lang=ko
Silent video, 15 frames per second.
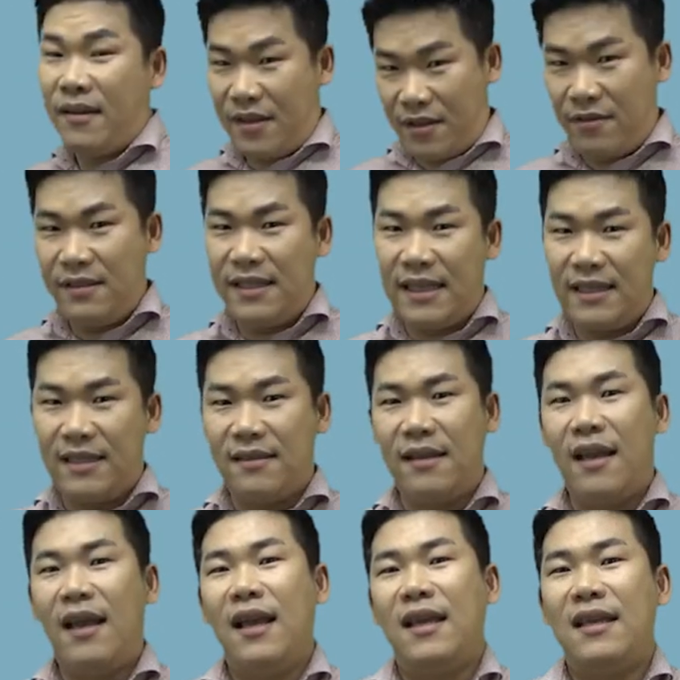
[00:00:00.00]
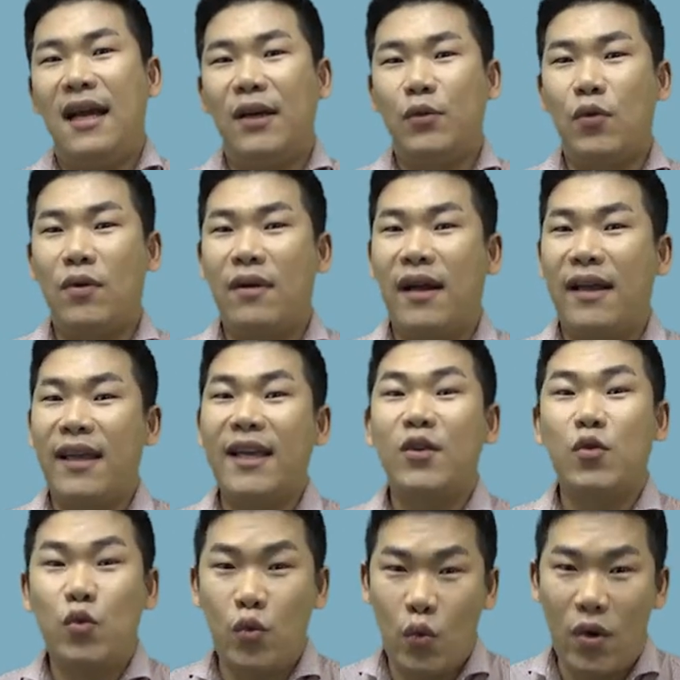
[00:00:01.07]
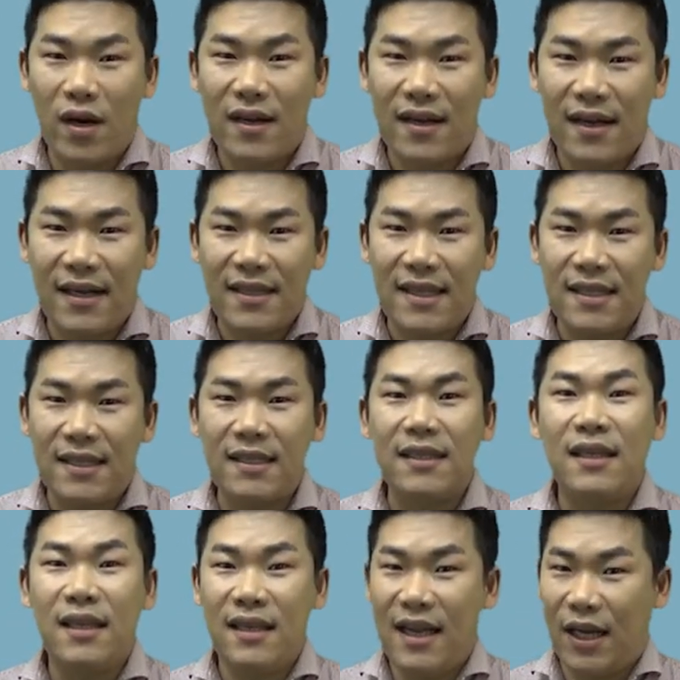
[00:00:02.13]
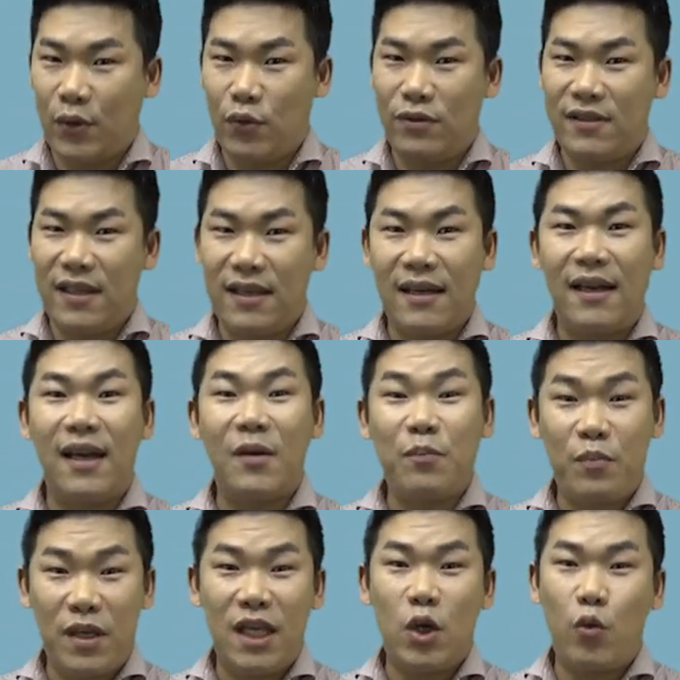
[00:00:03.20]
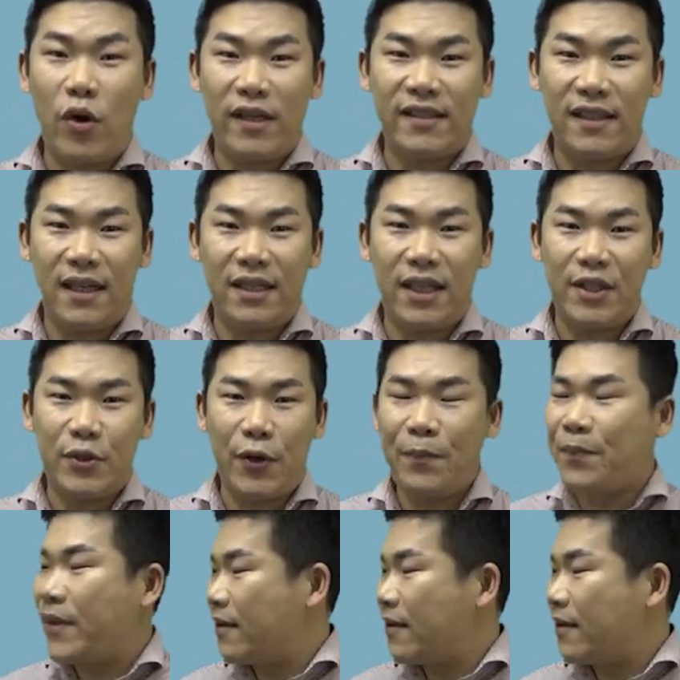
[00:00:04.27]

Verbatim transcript: 현재는 양도가액 9억까지는 양도세가 비과세가 되죠.